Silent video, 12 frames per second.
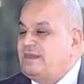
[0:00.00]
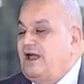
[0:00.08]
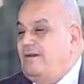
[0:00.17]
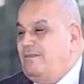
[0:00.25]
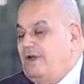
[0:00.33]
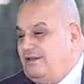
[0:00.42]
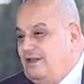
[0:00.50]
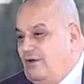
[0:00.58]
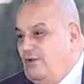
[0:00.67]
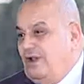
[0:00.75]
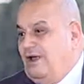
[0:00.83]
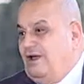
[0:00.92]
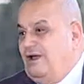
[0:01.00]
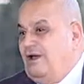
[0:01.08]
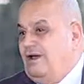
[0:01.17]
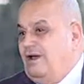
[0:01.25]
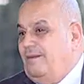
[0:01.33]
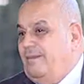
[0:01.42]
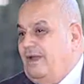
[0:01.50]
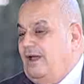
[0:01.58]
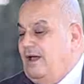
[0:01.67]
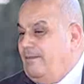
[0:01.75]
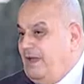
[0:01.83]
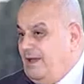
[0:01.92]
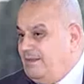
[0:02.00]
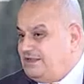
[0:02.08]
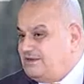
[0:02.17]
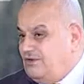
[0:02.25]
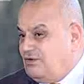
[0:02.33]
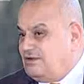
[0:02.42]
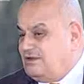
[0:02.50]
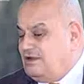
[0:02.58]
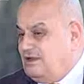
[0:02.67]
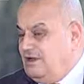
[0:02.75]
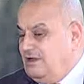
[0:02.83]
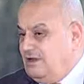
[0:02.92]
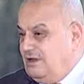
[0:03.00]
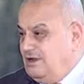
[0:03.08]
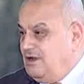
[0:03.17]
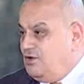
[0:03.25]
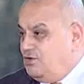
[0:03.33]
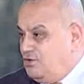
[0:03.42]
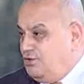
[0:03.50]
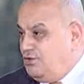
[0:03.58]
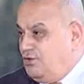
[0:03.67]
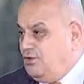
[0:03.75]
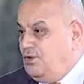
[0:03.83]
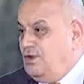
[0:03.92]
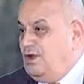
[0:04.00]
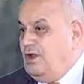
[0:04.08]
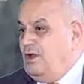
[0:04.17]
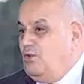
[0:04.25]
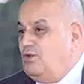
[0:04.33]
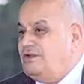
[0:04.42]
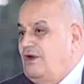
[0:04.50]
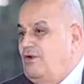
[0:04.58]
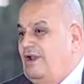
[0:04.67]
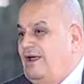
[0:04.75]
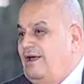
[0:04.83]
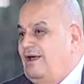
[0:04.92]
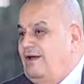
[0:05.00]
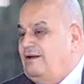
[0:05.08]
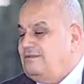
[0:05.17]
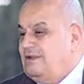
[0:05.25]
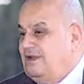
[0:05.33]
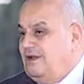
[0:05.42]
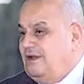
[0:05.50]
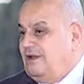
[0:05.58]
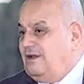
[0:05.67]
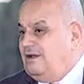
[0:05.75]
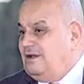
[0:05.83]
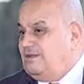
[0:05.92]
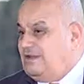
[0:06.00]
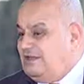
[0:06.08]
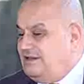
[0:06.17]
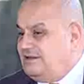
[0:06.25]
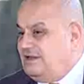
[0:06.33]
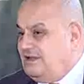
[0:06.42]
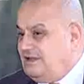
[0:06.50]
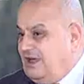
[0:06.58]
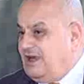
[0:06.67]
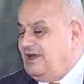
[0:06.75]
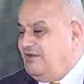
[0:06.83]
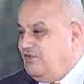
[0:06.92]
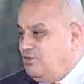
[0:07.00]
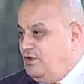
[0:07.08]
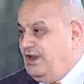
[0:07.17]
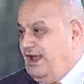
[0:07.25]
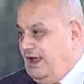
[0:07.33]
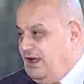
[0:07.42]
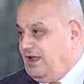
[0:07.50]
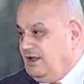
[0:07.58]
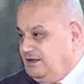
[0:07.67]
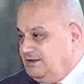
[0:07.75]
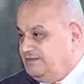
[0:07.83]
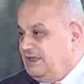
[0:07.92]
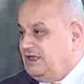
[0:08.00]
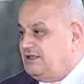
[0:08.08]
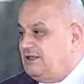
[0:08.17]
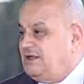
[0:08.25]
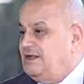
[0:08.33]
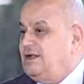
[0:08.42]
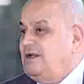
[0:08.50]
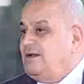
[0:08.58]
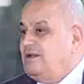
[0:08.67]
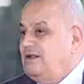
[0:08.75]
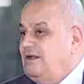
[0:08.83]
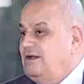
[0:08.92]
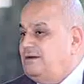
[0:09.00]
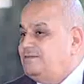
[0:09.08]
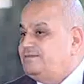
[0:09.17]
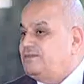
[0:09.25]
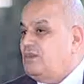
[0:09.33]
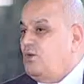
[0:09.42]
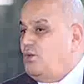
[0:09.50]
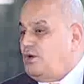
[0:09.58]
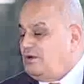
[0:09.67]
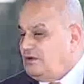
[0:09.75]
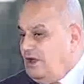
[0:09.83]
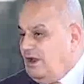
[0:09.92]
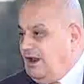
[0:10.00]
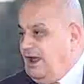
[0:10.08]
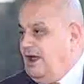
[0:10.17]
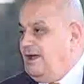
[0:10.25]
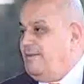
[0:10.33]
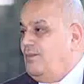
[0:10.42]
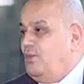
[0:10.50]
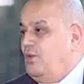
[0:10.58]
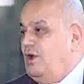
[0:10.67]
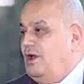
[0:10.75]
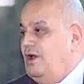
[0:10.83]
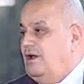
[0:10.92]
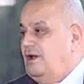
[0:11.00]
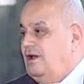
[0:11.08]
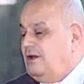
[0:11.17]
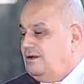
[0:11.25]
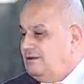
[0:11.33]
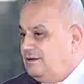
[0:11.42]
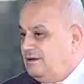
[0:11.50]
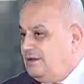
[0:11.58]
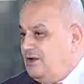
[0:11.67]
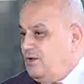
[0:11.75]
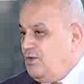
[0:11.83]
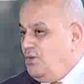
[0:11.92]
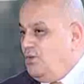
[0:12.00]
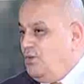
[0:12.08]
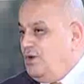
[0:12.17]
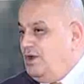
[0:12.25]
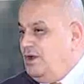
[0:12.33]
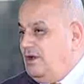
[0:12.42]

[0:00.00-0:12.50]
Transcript: اما الدوله اما قامت ثوره يوليو والدولة آه، ابتدت تتدخل في كل حاجة يعني بقت آه، القطاع العام و, و...